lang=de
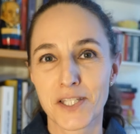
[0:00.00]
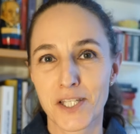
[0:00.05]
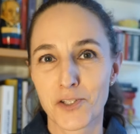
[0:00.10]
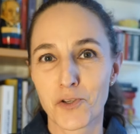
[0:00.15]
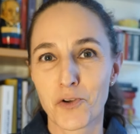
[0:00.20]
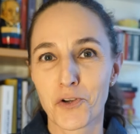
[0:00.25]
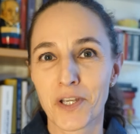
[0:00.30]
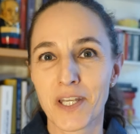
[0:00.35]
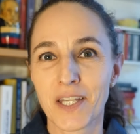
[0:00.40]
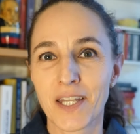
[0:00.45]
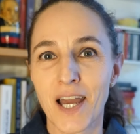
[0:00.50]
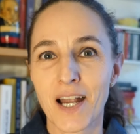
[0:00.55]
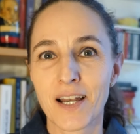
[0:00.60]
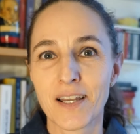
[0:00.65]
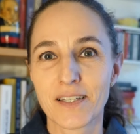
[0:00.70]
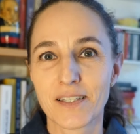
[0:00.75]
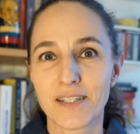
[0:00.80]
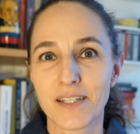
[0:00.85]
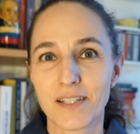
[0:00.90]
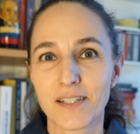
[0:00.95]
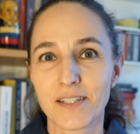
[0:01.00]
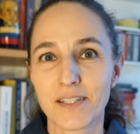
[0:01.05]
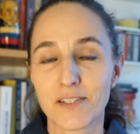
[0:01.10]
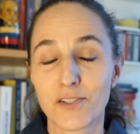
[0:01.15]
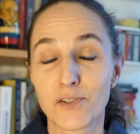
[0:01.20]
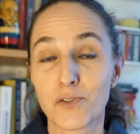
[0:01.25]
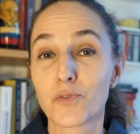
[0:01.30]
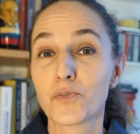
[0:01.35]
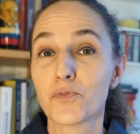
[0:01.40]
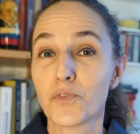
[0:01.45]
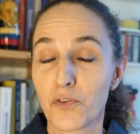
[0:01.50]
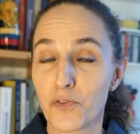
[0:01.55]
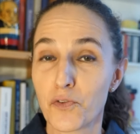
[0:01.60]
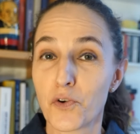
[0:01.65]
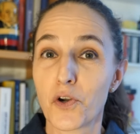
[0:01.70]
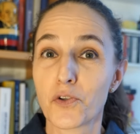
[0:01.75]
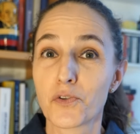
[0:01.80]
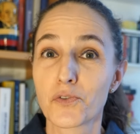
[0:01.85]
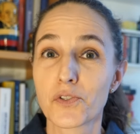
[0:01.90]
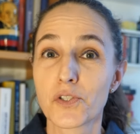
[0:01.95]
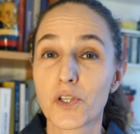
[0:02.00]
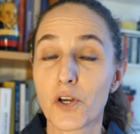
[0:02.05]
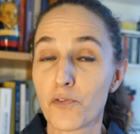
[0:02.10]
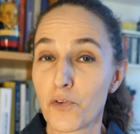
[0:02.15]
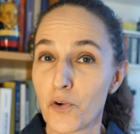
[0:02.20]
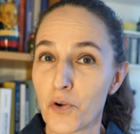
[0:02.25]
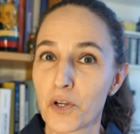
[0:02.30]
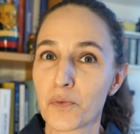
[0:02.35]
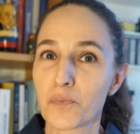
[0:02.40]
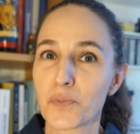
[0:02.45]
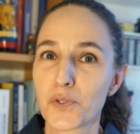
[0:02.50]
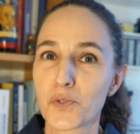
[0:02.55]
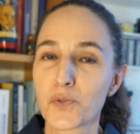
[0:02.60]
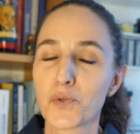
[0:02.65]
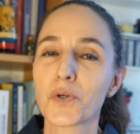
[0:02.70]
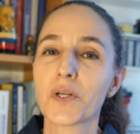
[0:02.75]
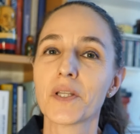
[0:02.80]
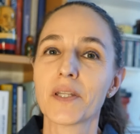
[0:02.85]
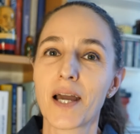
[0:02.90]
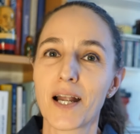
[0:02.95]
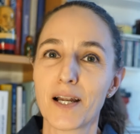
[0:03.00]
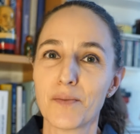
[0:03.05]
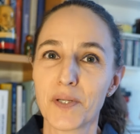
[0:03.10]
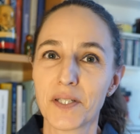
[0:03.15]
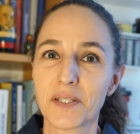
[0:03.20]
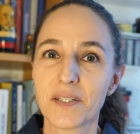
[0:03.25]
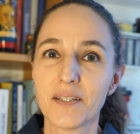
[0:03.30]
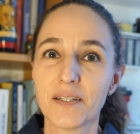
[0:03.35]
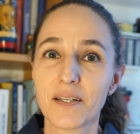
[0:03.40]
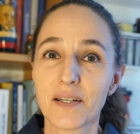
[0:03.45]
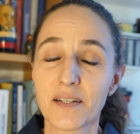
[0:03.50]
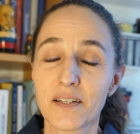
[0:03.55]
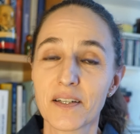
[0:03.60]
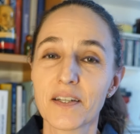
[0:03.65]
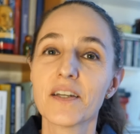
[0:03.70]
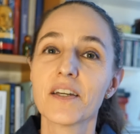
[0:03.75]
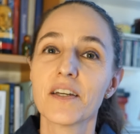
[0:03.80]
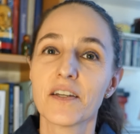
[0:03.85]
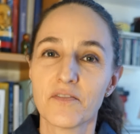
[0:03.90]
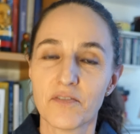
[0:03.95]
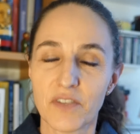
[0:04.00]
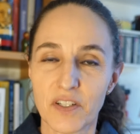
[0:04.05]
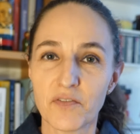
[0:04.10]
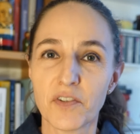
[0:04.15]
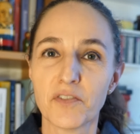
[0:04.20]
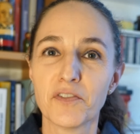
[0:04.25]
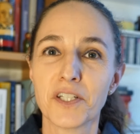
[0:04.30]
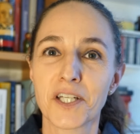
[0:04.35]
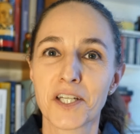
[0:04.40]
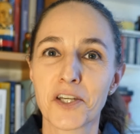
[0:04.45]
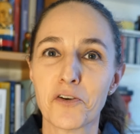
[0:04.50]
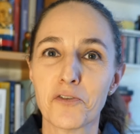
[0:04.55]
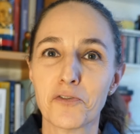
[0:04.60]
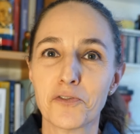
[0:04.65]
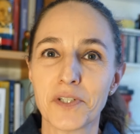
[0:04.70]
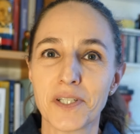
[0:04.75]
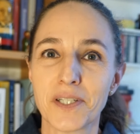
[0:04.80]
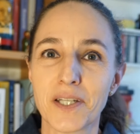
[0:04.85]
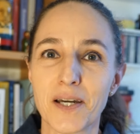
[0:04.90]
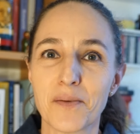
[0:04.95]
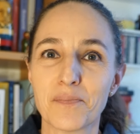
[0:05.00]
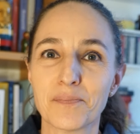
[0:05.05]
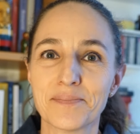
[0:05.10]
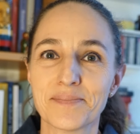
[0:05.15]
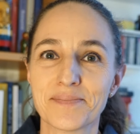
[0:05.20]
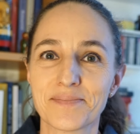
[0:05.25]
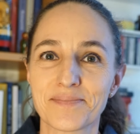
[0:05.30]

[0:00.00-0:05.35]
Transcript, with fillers: das Original ersetzen und wir freuen uns auf euren Besuch in der Albertina, wenn wir wieder geöffnet haben.